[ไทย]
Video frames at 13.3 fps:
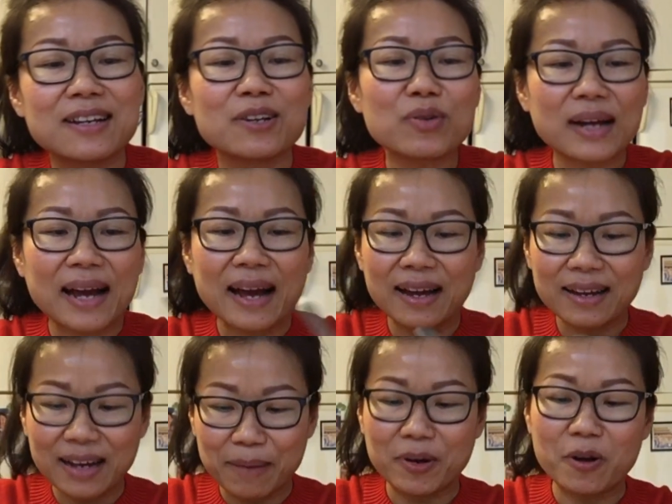ลูกค้า
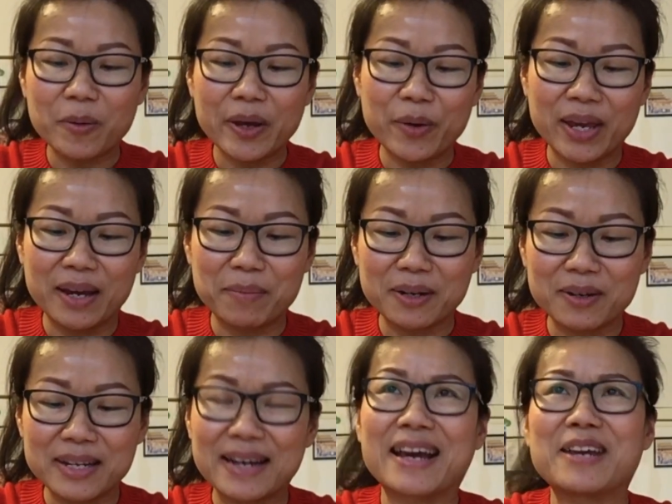กลับเข้าเอลเอง มัน
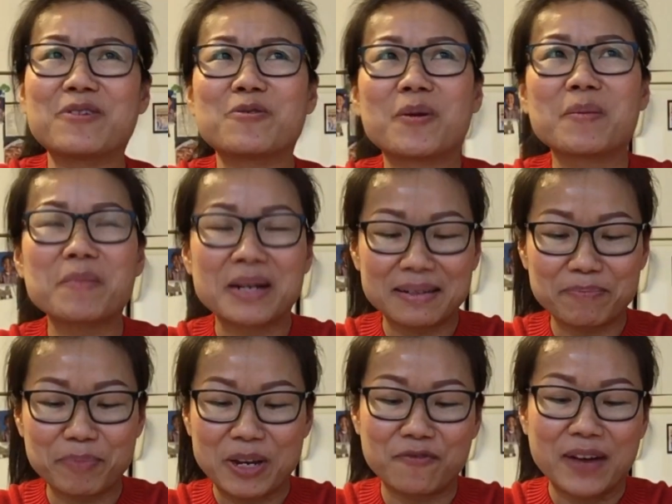ก็ยังไงอยู่เพราะมัน
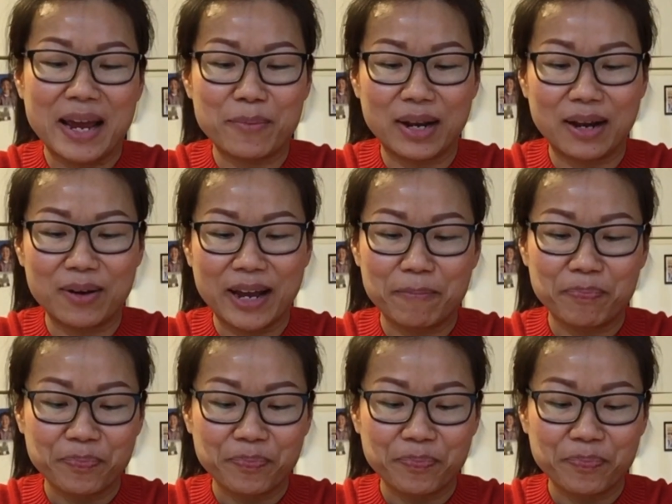ปิดไฟหมดแล้วไง